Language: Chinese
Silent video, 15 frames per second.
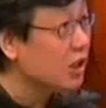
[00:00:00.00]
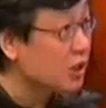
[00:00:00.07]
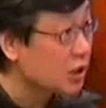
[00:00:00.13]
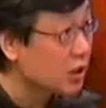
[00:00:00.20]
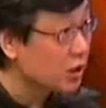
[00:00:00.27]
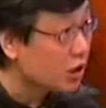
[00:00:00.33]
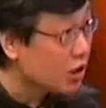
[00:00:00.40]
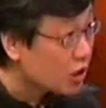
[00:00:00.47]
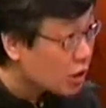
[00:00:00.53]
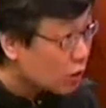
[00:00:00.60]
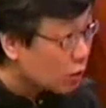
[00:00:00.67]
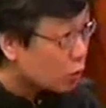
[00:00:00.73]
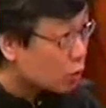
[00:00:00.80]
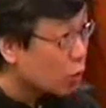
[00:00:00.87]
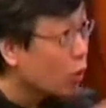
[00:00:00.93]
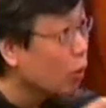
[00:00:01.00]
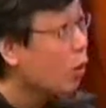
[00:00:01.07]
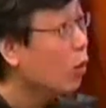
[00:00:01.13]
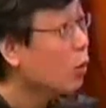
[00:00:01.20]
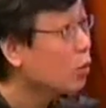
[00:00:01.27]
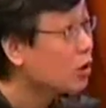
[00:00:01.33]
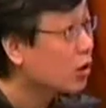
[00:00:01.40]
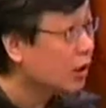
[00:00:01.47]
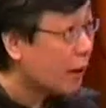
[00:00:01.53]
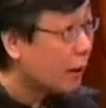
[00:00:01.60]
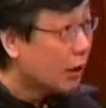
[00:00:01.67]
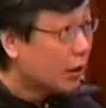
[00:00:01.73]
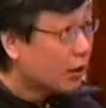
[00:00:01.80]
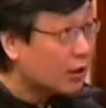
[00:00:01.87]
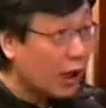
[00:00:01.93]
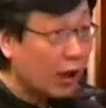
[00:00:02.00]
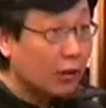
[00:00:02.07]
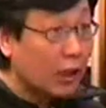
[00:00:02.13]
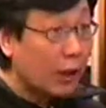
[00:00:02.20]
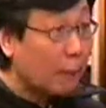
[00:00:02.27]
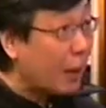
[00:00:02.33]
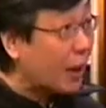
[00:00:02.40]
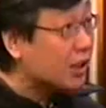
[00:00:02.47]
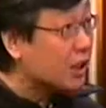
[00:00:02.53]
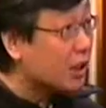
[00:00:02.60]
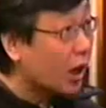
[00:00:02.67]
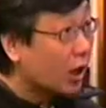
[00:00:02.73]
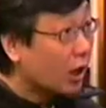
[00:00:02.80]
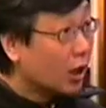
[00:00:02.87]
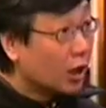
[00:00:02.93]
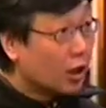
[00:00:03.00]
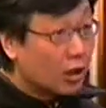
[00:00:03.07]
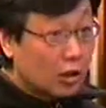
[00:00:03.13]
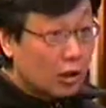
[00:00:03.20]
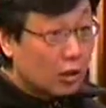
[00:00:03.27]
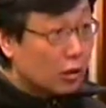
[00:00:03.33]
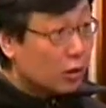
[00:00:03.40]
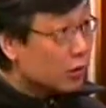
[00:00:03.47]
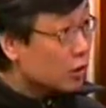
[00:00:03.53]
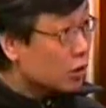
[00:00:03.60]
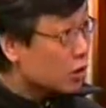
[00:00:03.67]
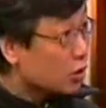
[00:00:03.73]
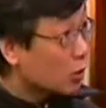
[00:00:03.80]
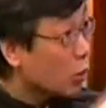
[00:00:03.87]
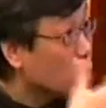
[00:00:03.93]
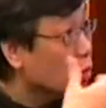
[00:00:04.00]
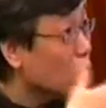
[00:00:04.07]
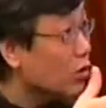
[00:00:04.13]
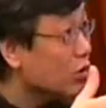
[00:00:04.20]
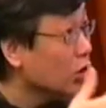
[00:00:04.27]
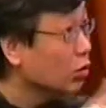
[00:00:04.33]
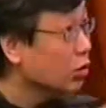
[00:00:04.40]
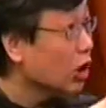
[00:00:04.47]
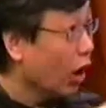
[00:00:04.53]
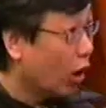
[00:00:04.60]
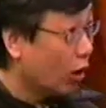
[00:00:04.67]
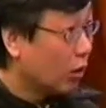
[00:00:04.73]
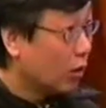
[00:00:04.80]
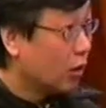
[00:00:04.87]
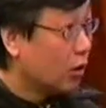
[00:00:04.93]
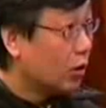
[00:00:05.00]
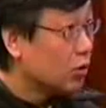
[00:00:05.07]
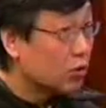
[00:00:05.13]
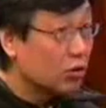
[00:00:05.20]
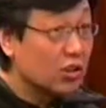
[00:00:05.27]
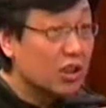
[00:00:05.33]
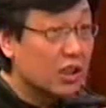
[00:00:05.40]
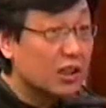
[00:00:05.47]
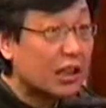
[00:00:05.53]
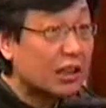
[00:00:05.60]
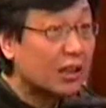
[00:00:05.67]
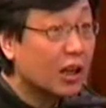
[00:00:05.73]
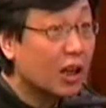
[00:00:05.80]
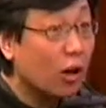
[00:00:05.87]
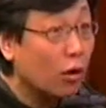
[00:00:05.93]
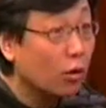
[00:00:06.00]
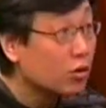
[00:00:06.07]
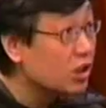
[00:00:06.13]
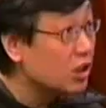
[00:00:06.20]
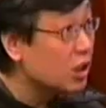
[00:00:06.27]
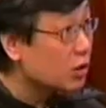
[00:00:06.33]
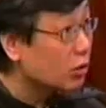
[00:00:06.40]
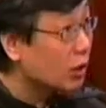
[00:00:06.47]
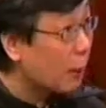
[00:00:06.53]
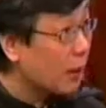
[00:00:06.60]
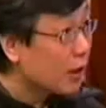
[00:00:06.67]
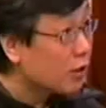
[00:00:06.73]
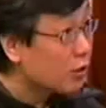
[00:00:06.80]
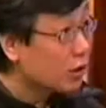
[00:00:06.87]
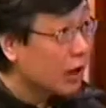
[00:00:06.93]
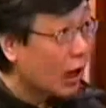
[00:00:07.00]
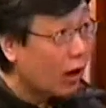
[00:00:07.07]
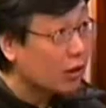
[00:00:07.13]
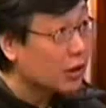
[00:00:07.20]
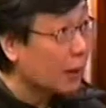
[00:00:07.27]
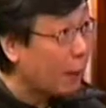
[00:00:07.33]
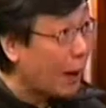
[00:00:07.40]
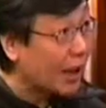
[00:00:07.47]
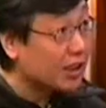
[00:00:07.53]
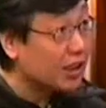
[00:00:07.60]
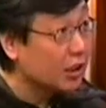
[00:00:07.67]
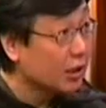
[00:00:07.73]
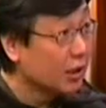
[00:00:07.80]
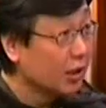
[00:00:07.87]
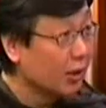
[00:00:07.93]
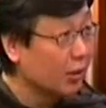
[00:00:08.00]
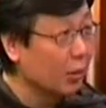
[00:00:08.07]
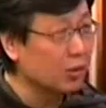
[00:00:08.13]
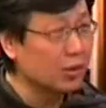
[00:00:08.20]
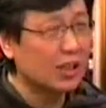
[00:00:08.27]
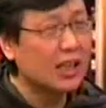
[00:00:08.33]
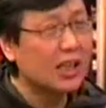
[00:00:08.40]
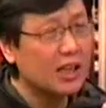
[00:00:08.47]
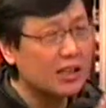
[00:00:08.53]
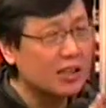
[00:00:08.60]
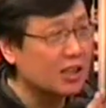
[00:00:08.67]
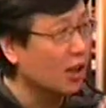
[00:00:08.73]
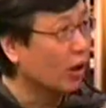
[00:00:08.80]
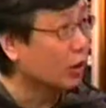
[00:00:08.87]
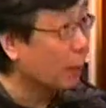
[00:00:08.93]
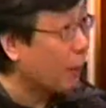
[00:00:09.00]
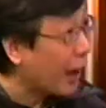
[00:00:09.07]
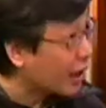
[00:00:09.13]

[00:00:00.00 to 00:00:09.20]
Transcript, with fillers: 为你是你是中国护照，他他他把你啊。护照收掉，就是你在那里候机的时候，他把你说他好像怕你，怕你跑小